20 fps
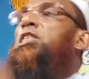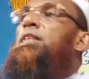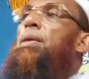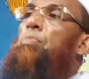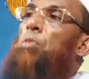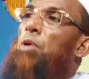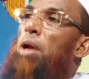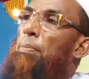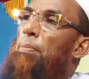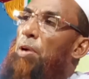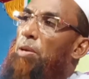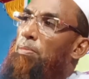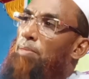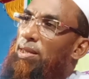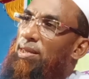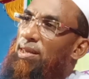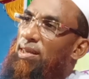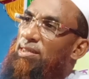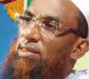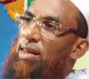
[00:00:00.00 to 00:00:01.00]
দশটা পোলাপান
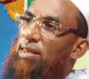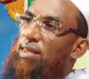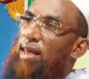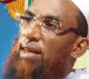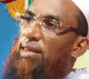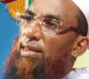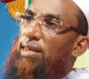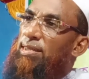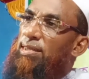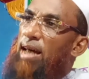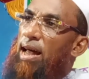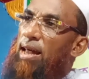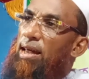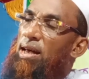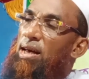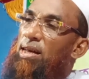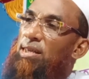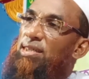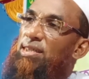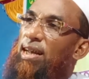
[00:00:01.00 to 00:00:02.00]
মাদ্রাসায় থাইকে
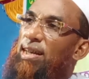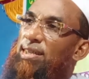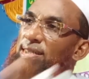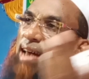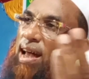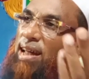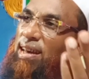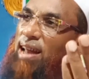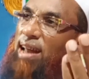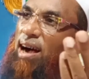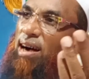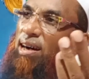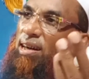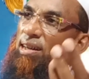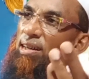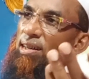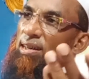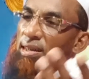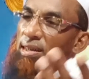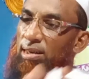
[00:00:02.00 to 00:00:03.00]
যায় যারা যায় না
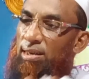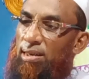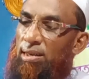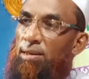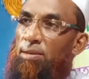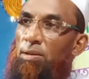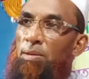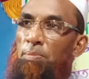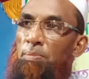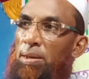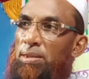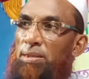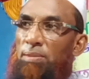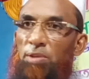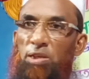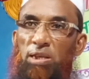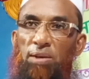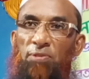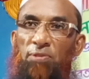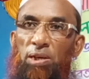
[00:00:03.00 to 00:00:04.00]
ওই
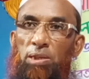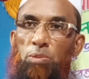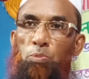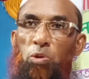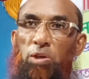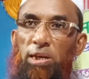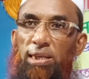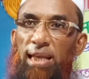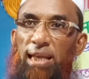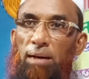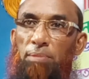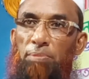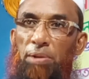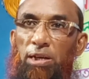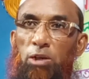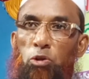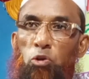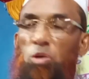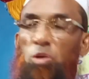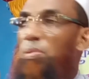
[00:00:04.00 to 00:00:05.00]
মাঝে মাঝে ফেসবুকে
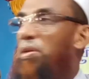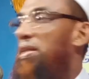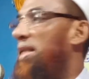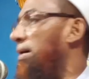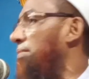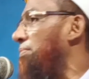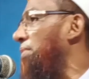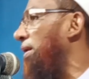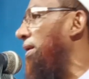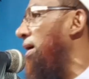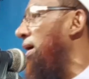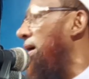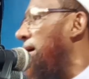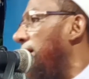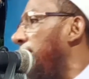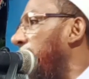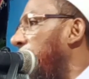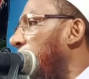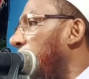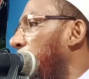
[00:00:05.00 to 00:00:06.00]
দেখবেন ইউটিউবে দেখবেন
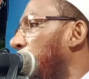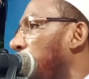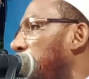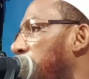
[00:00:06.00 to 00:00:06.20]
ট্রাং